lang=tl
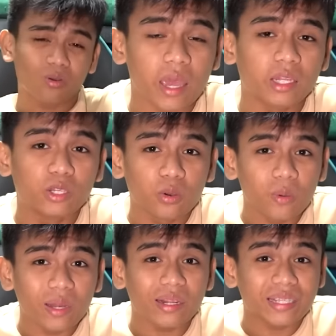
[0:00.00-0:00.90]
and you
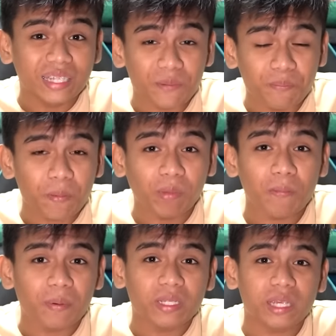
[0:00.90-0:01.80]
will receive
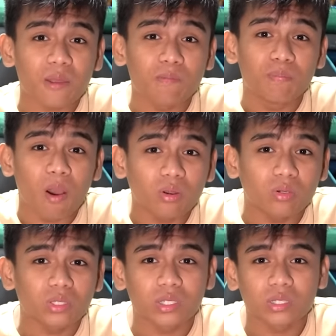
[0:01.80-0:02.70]
50%
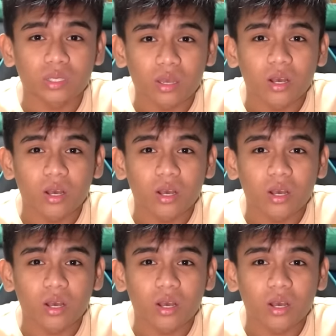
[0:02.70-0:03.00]
bonus